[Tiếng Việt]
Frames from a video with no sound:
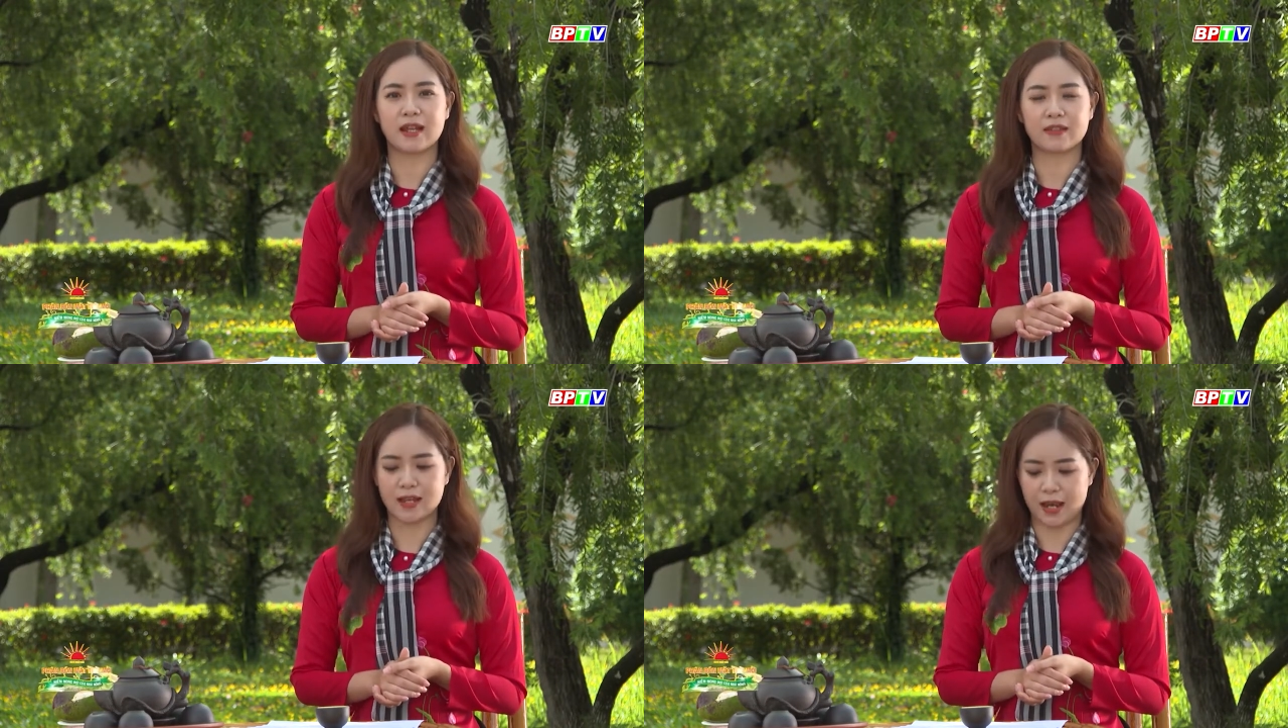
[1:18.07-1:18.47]

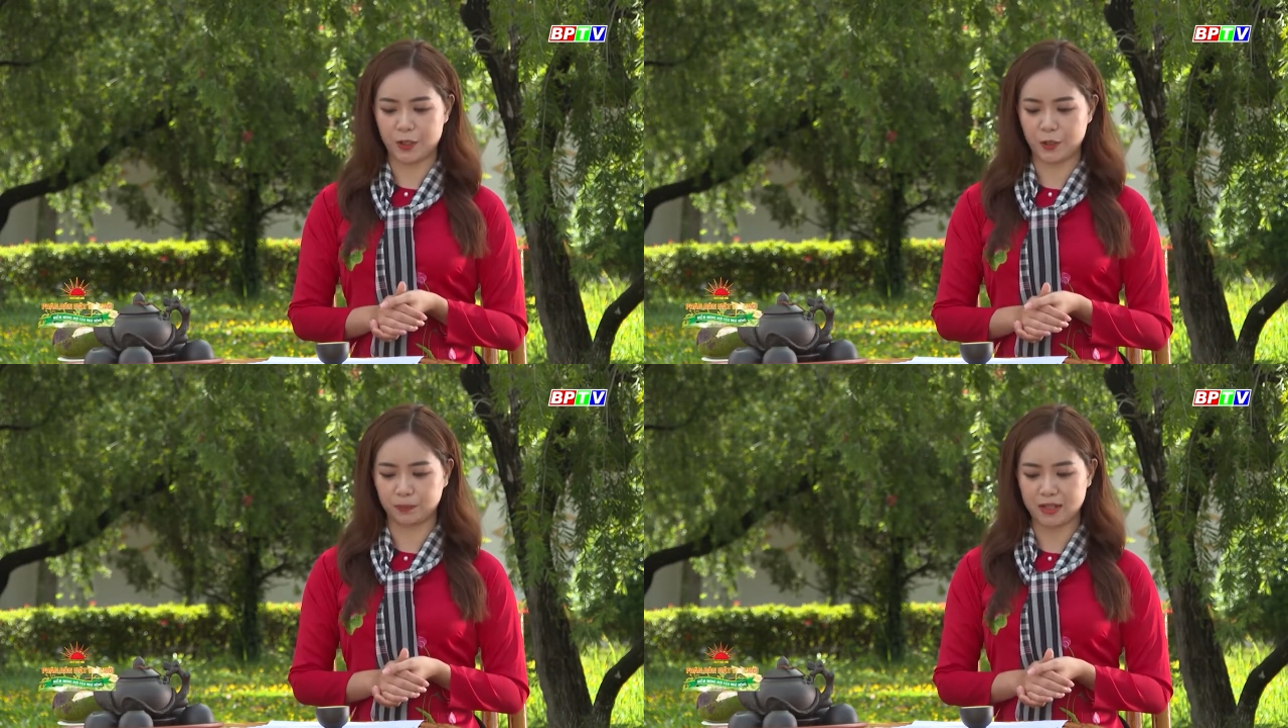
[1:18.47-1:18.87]
trang trại,
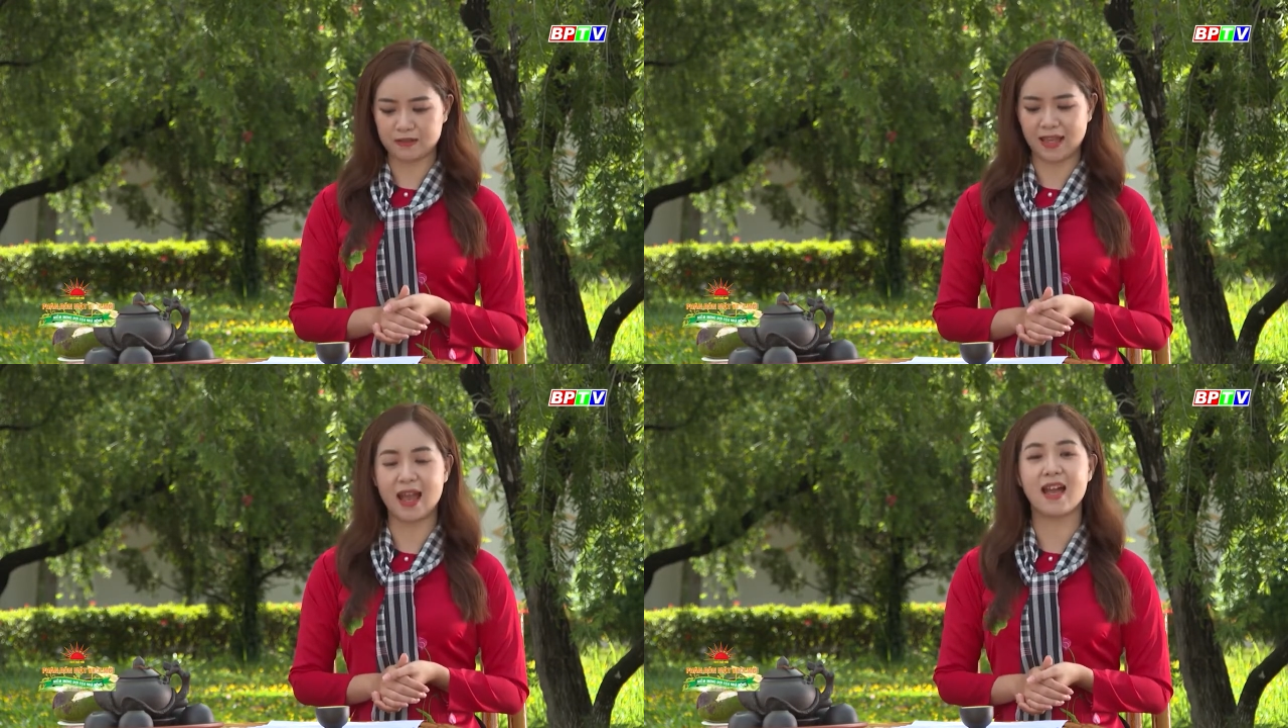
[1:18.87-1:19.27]
hợp
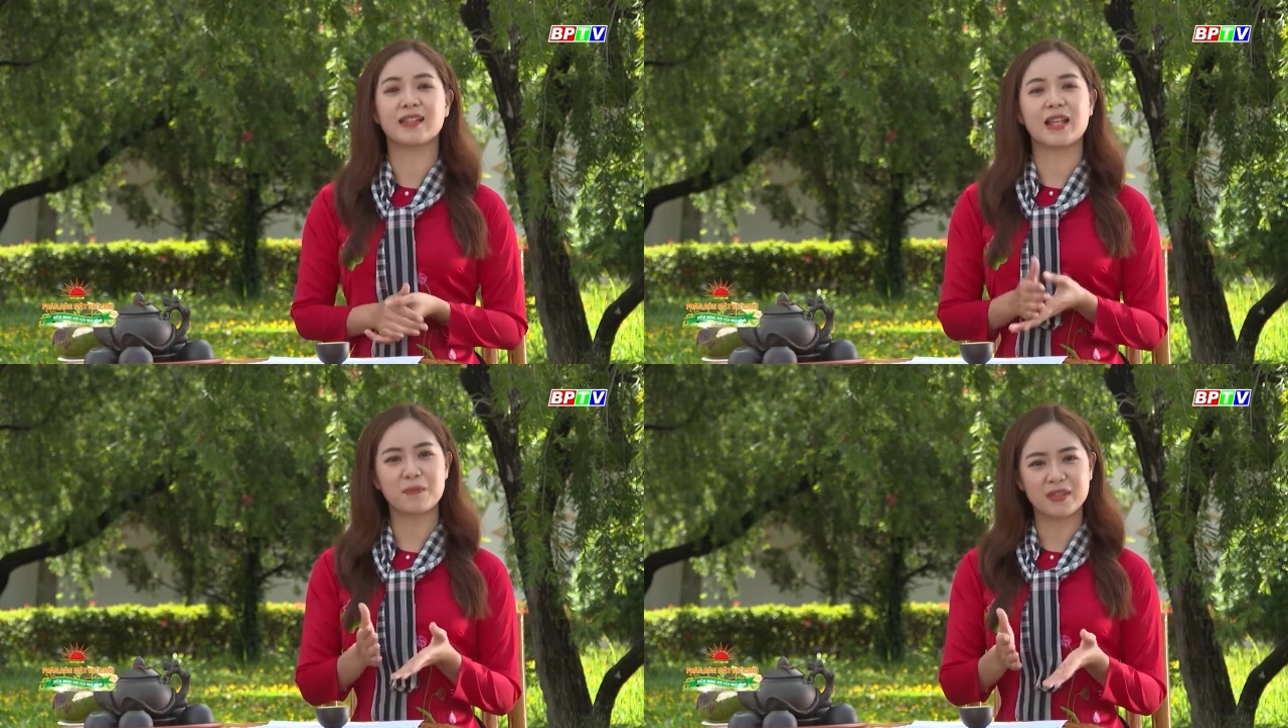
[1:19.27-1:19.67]
tác xã
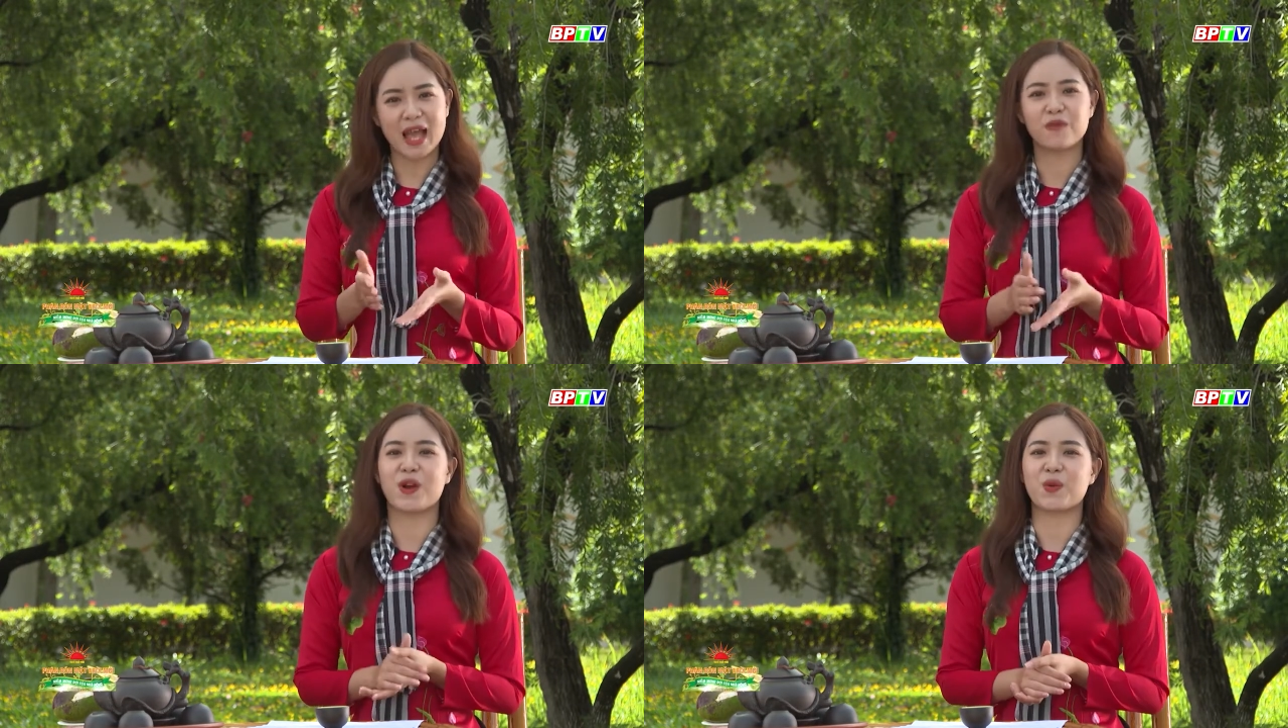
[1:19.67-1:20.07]
tham
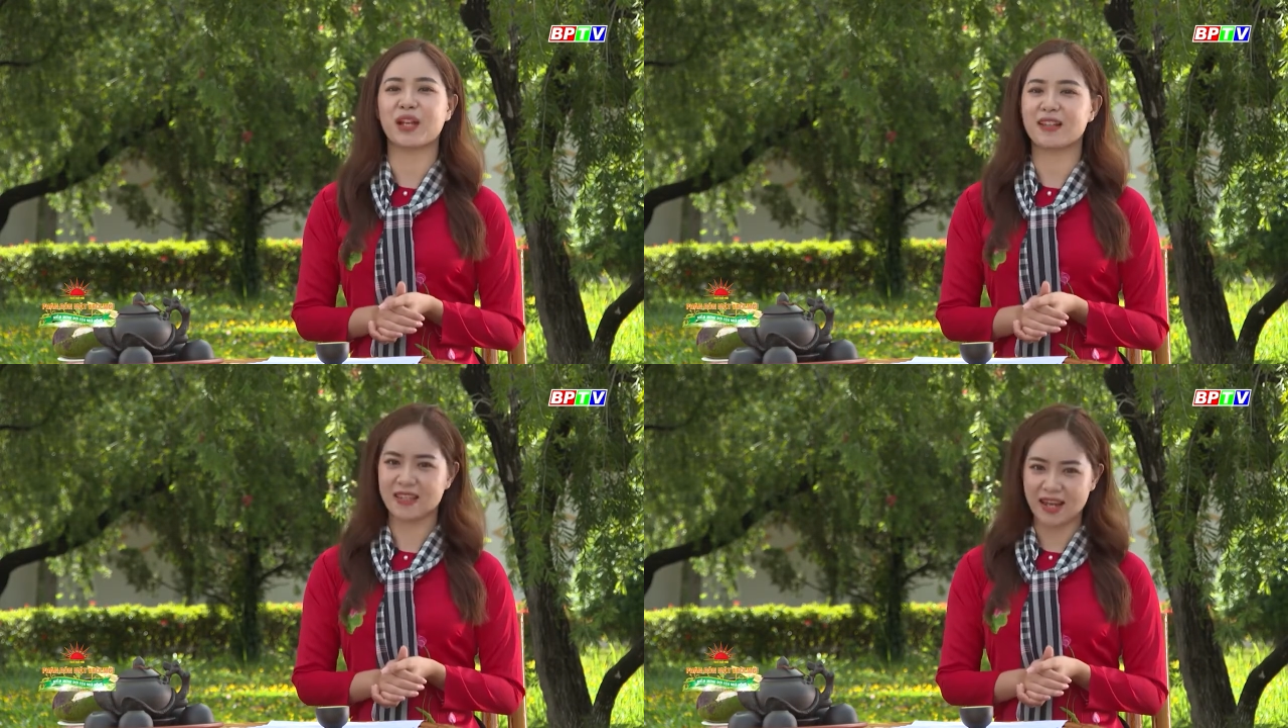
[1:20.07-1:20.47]
gia vào
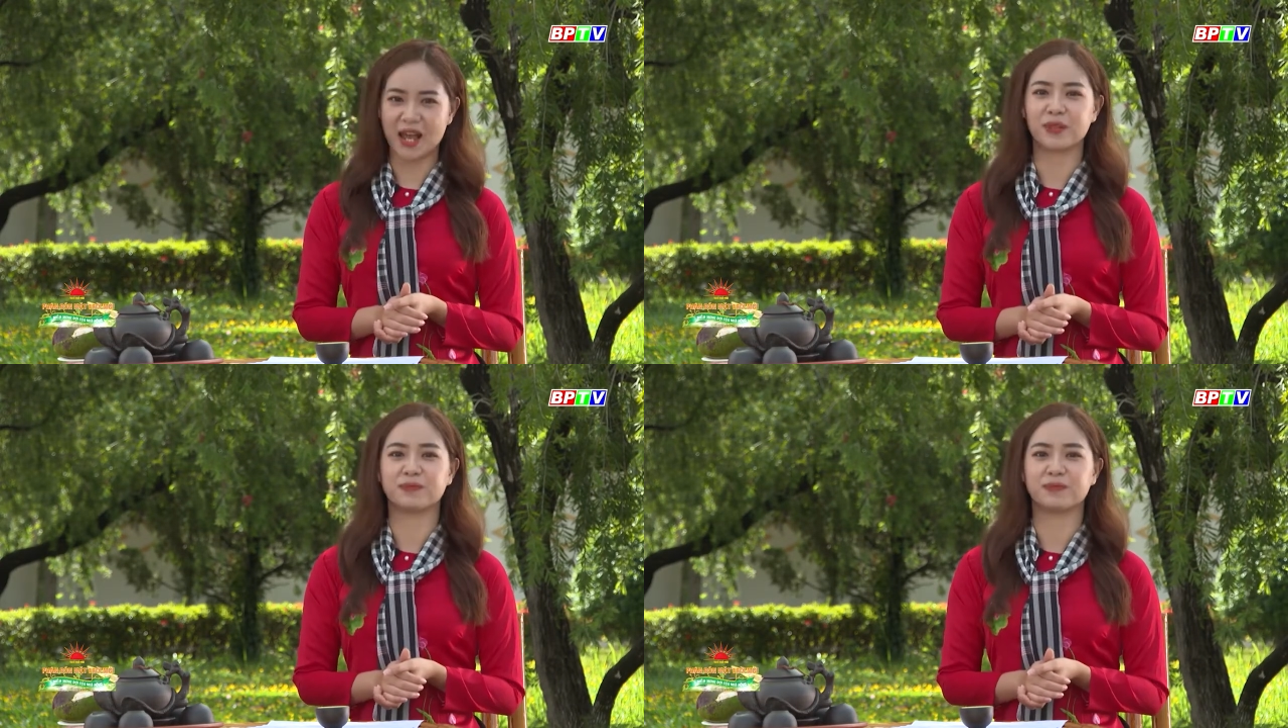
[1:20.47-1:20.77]
các gian hàng.